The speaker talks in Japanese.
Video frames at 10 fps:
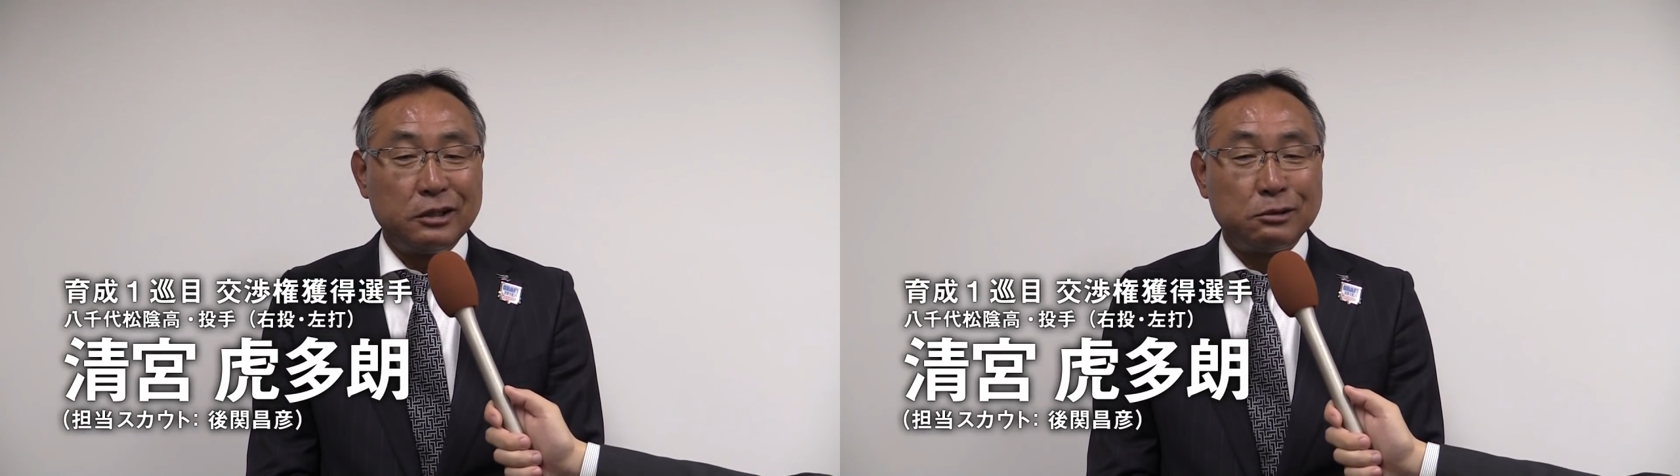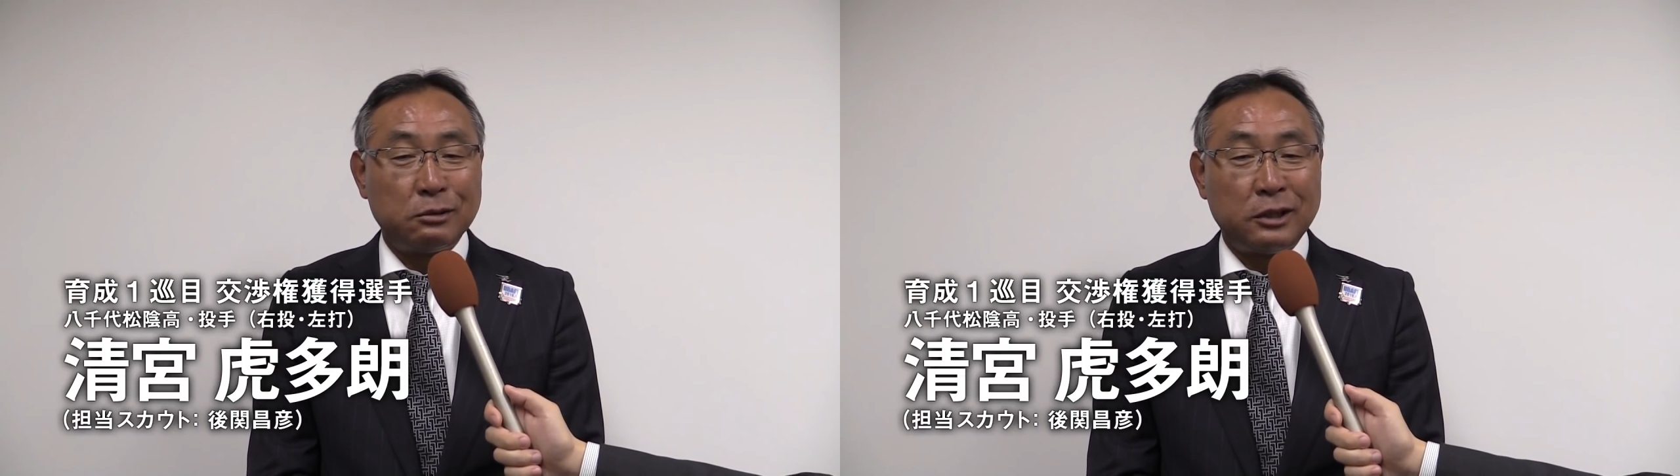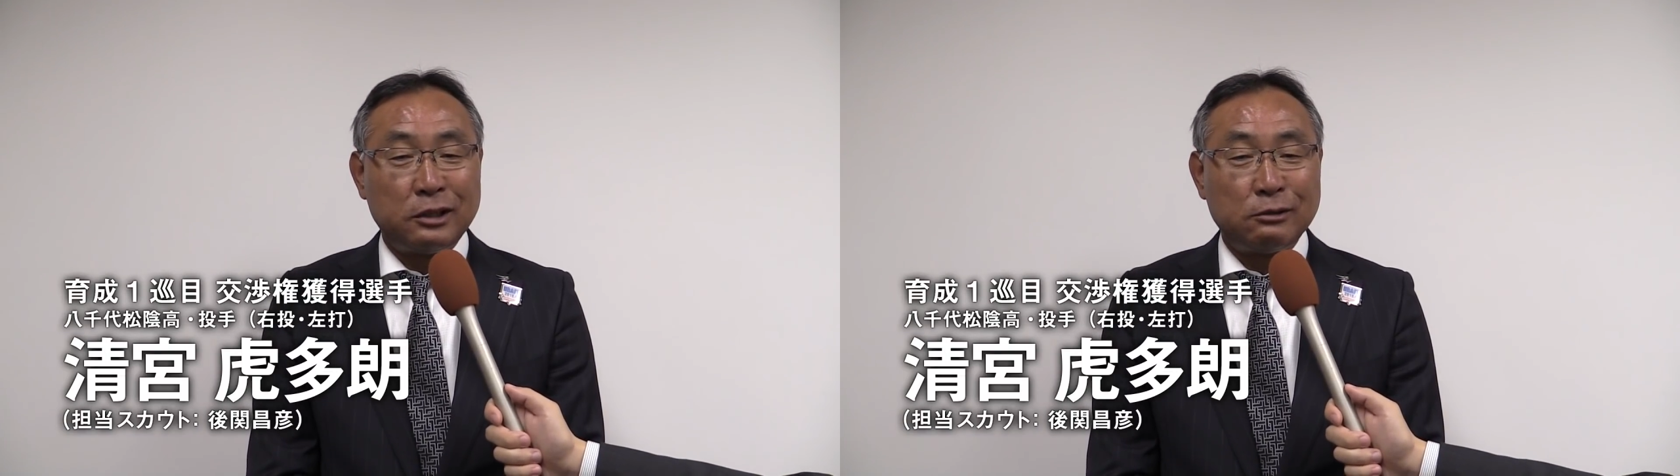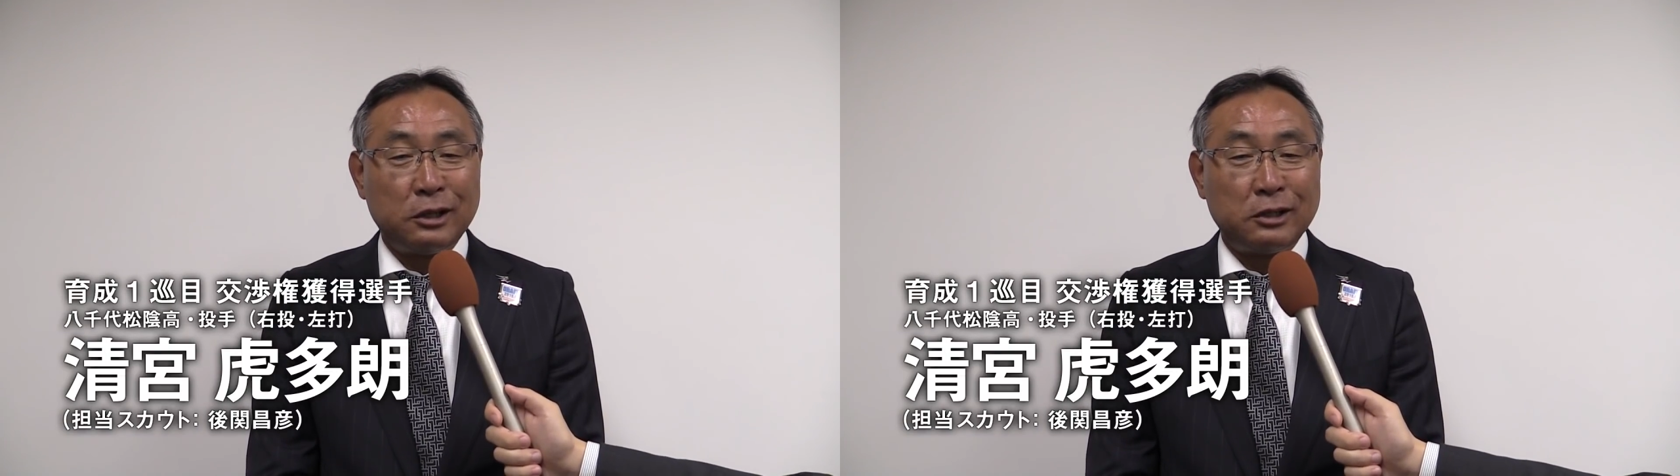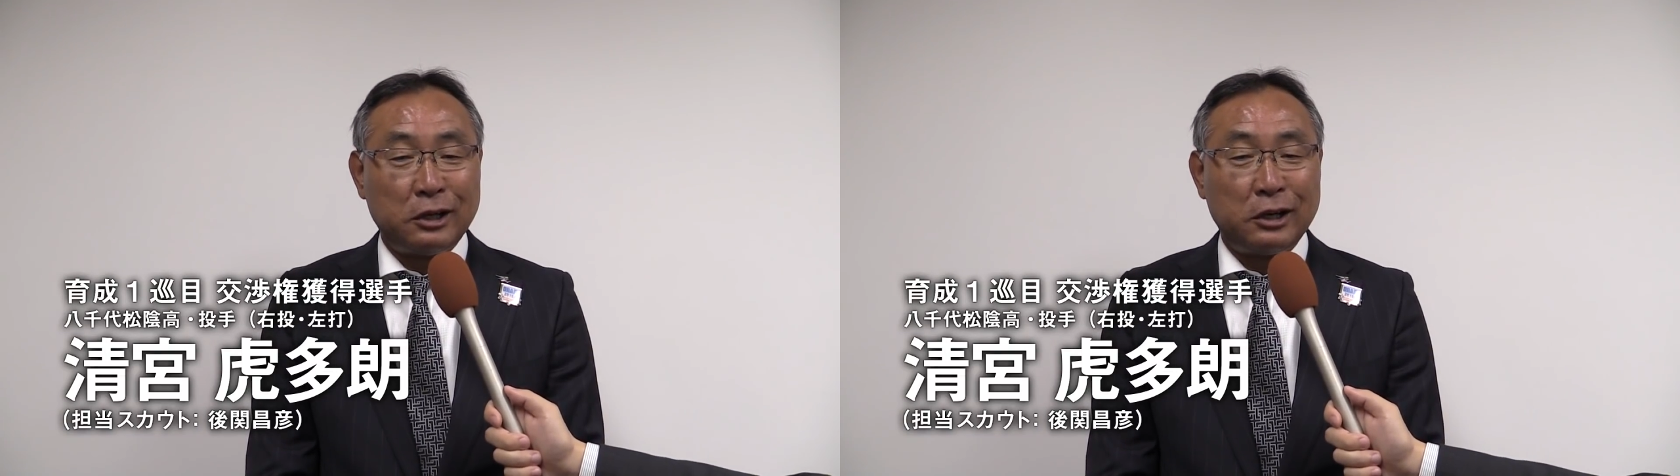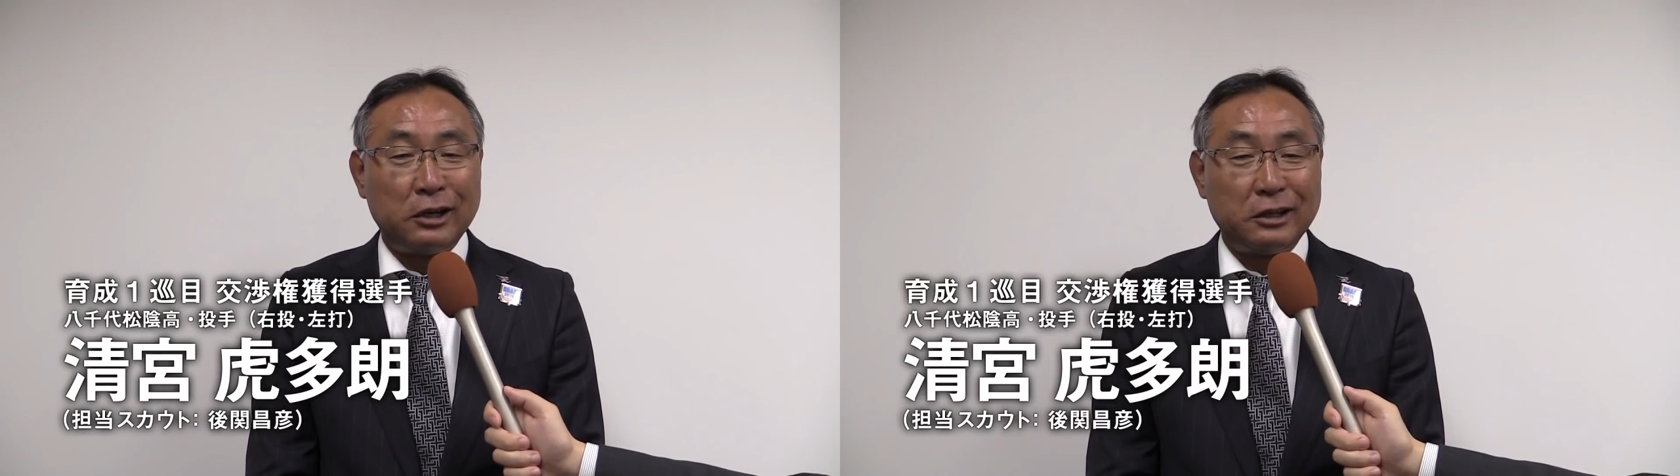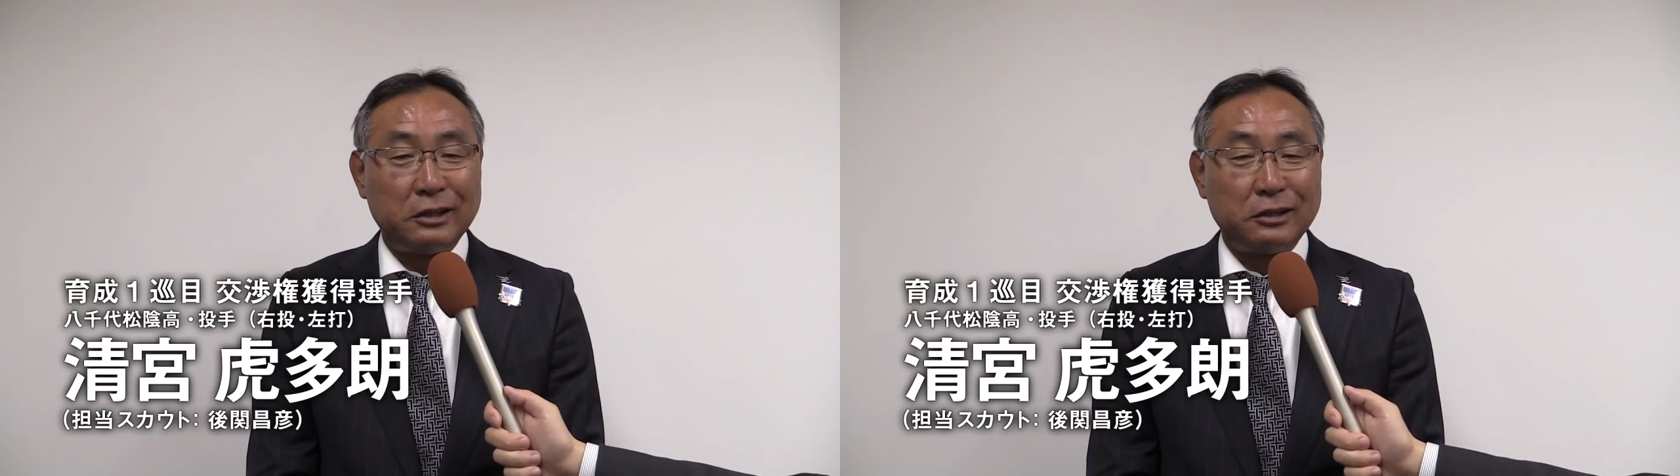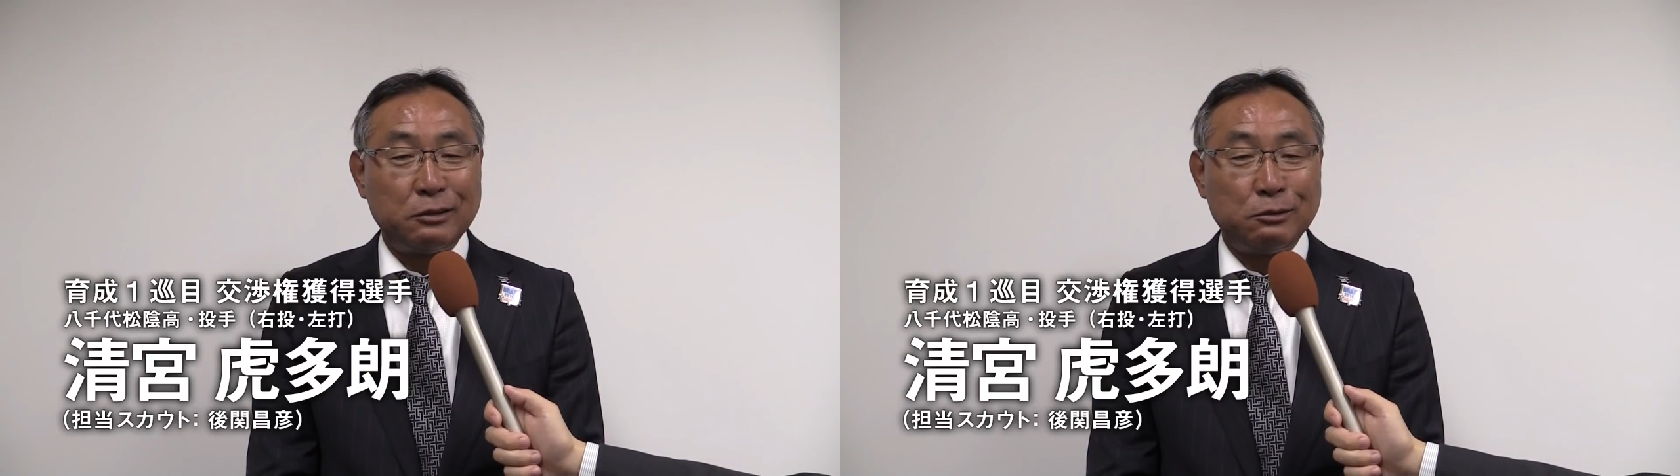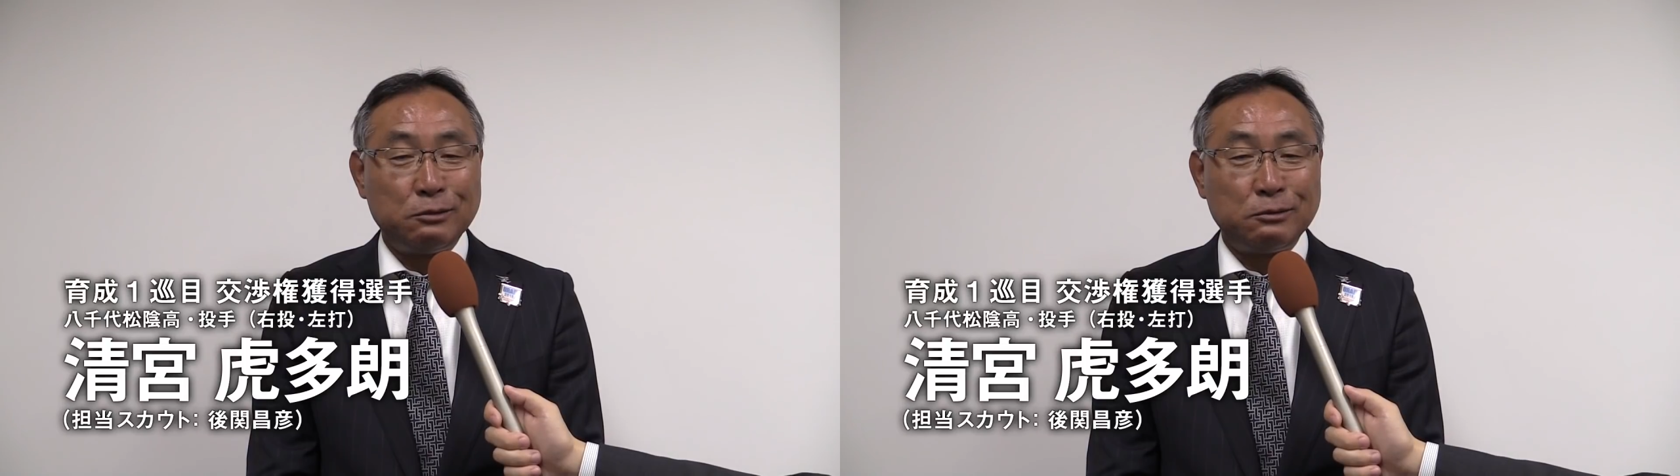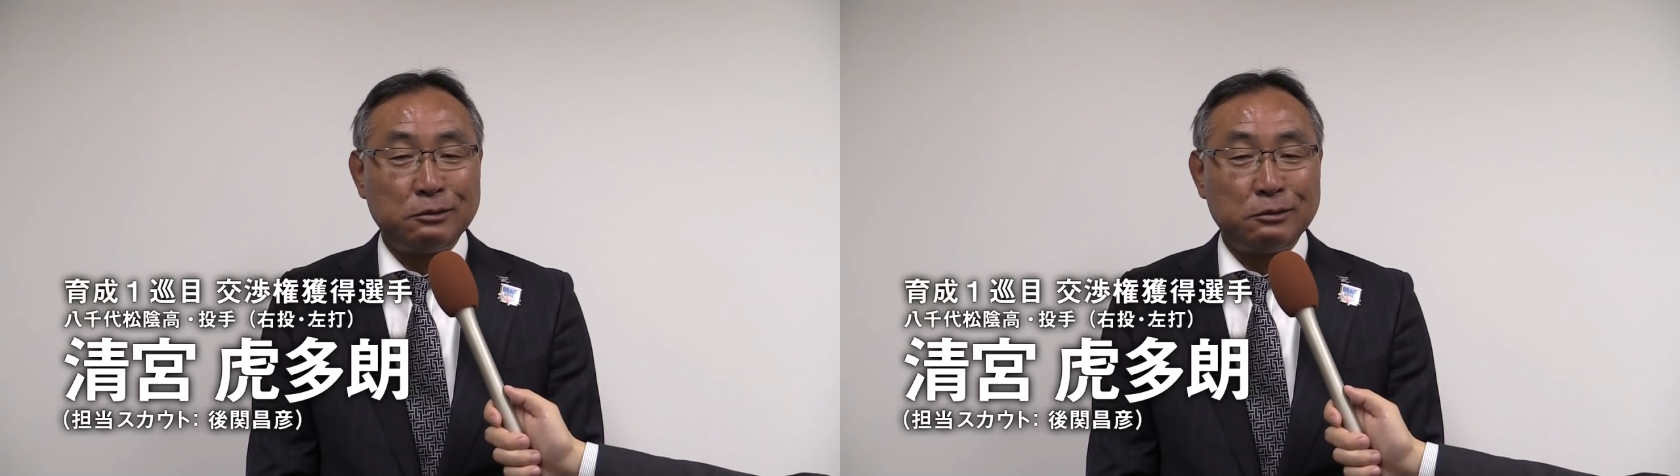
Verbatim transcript: 育ってくれたらとい